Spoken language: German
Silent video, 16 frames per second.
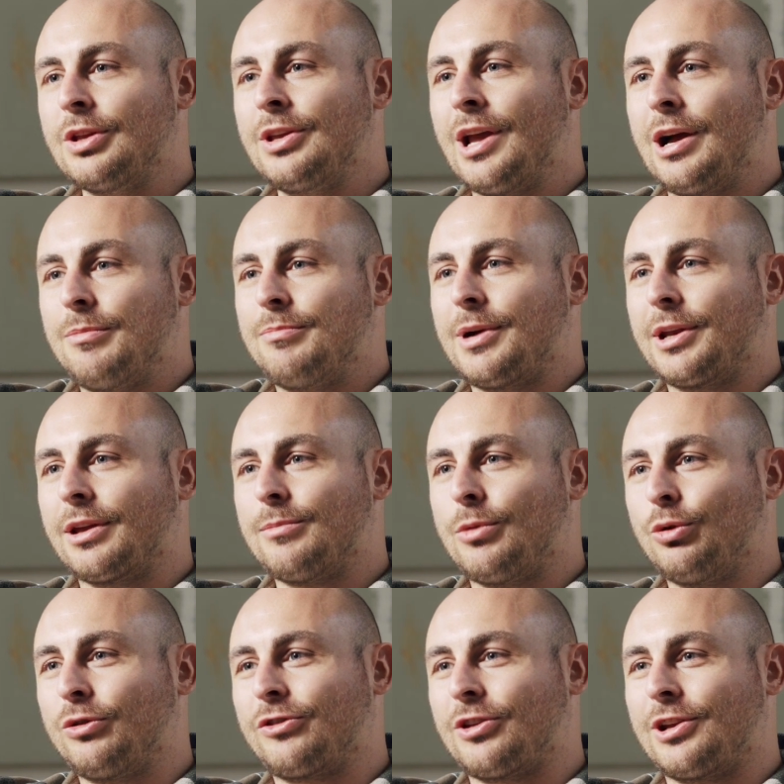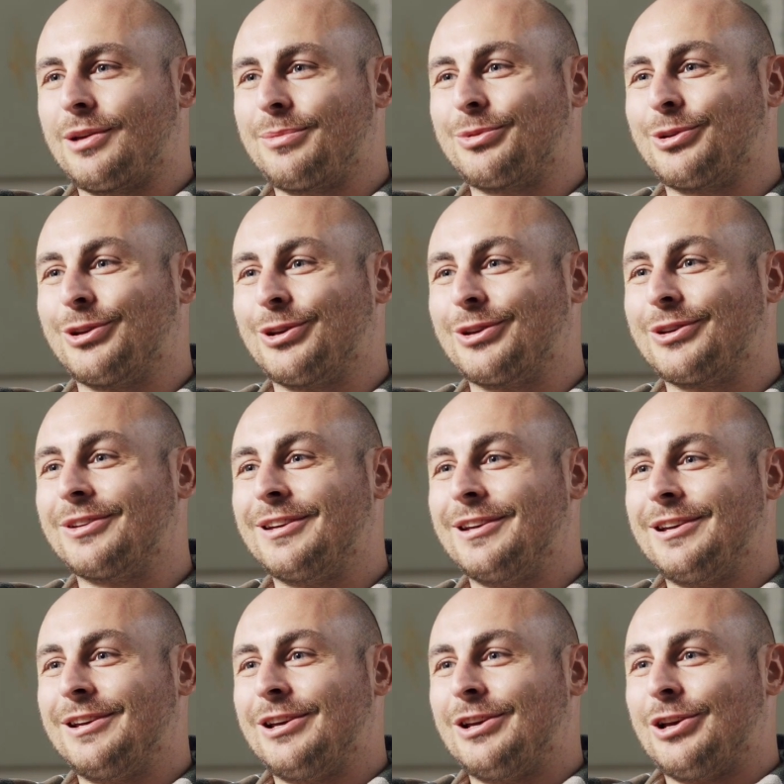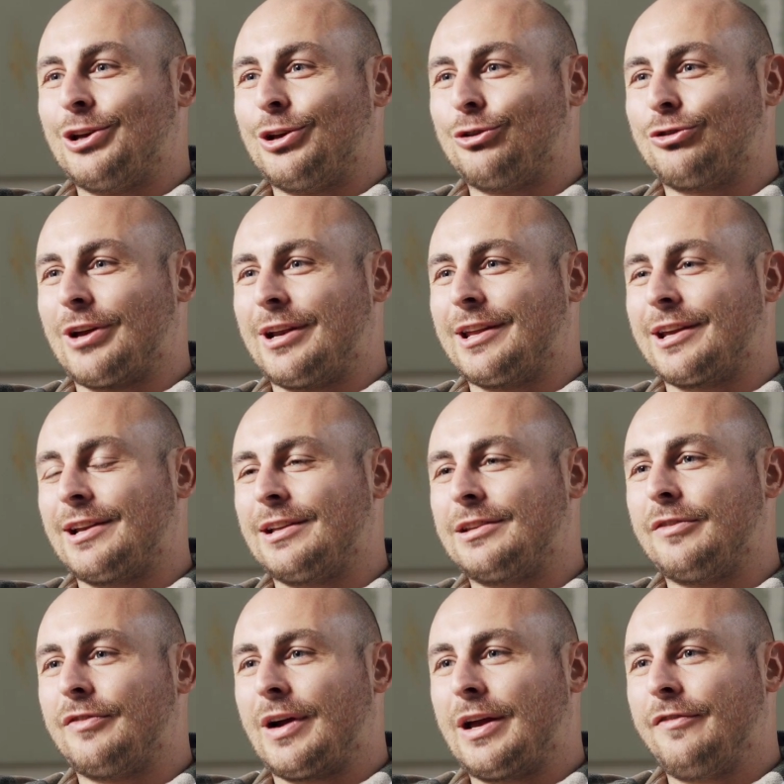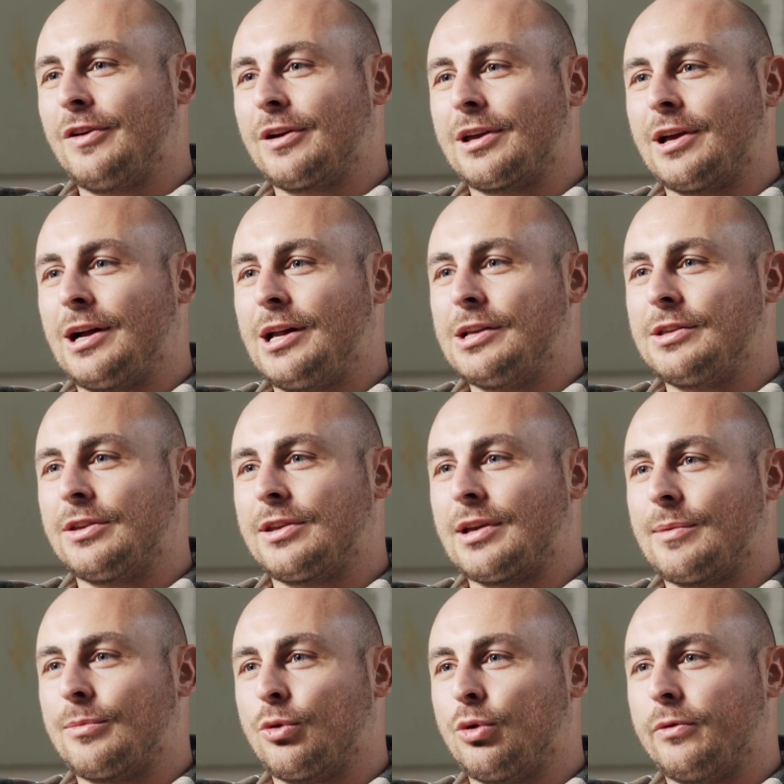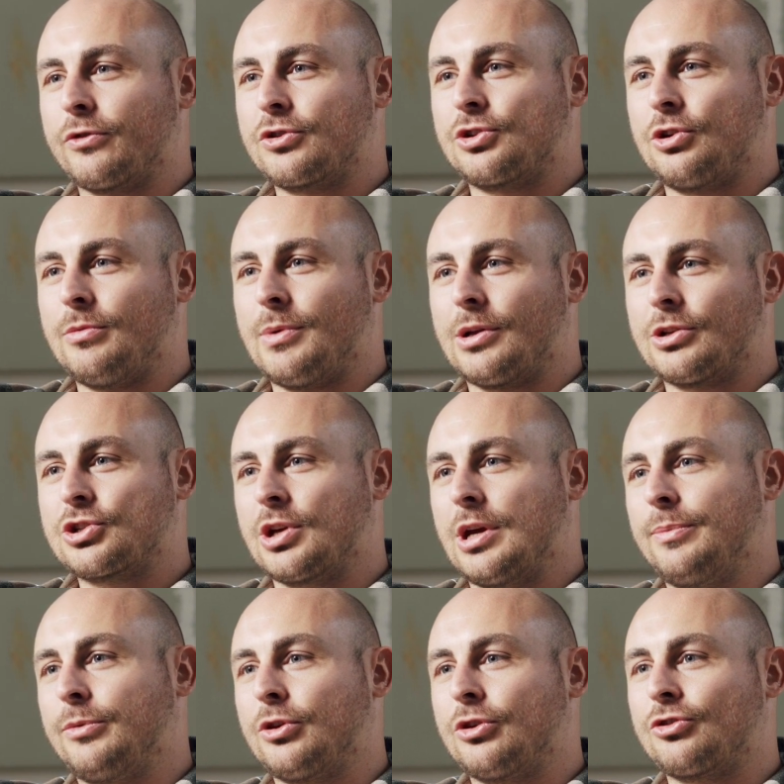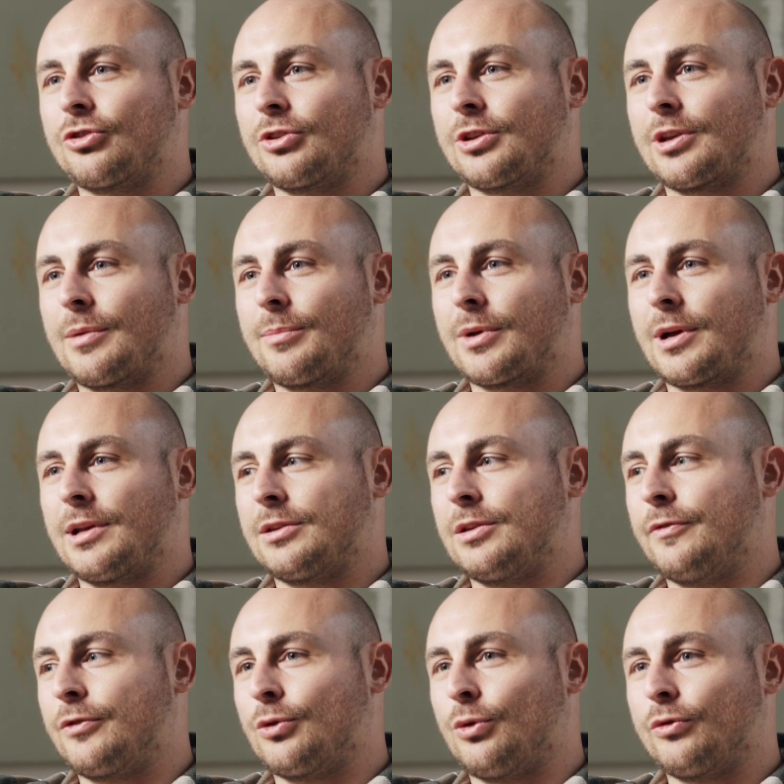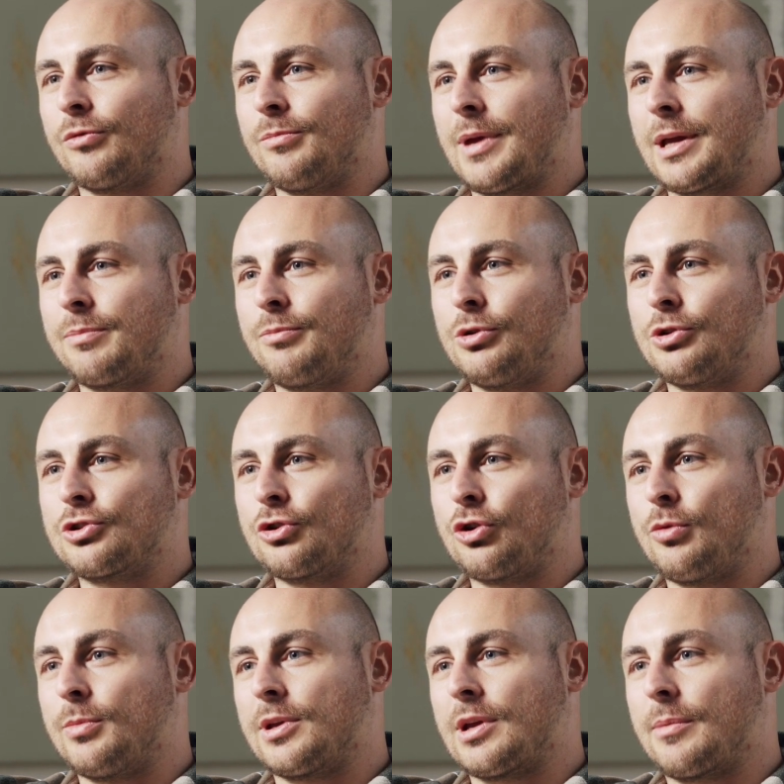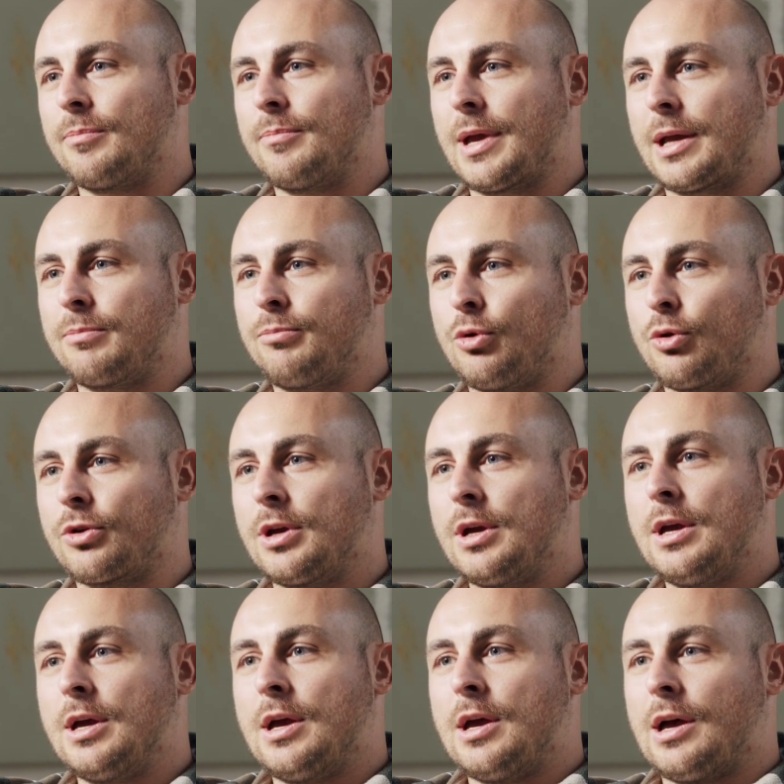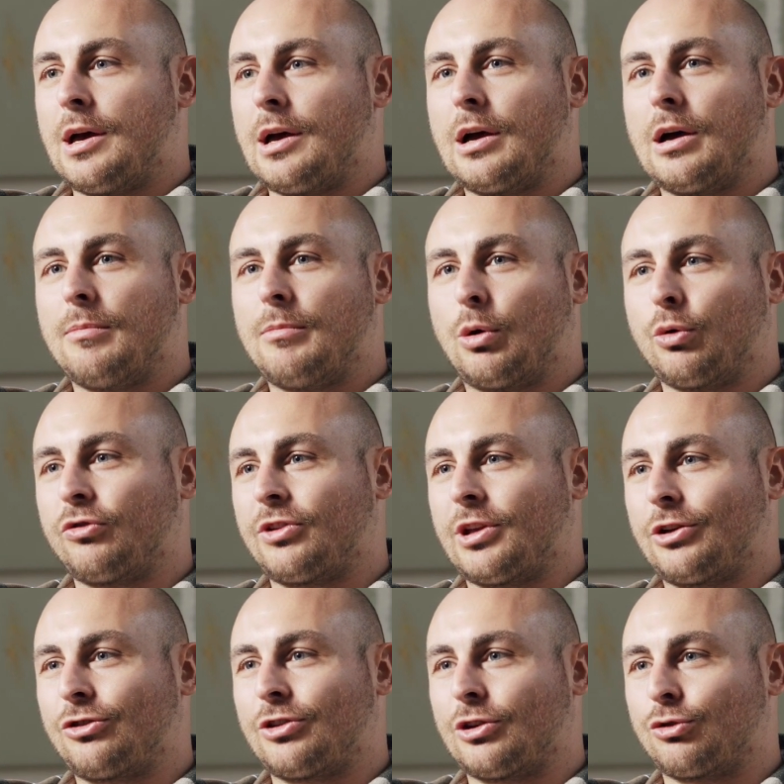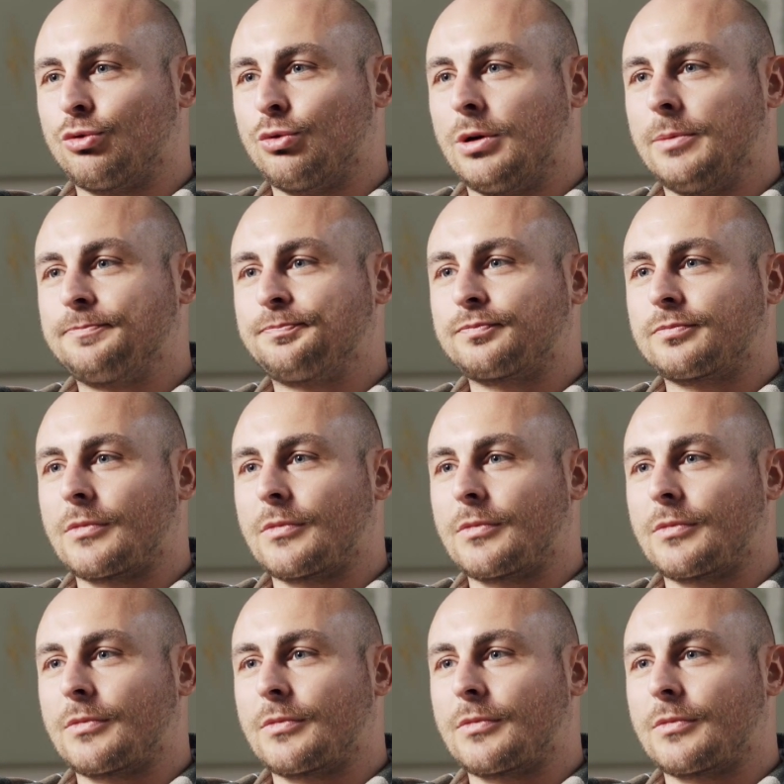Ja, mein Remote-Setup. Äh, ist eigentlich relativ einfach gehalten. Ich habe einen höhenverstellbaren Schreibtisch, ich habe einen relativ großen Mac-Bildschirm, ich habe ein MacBook, äh, Maus-Tastatur,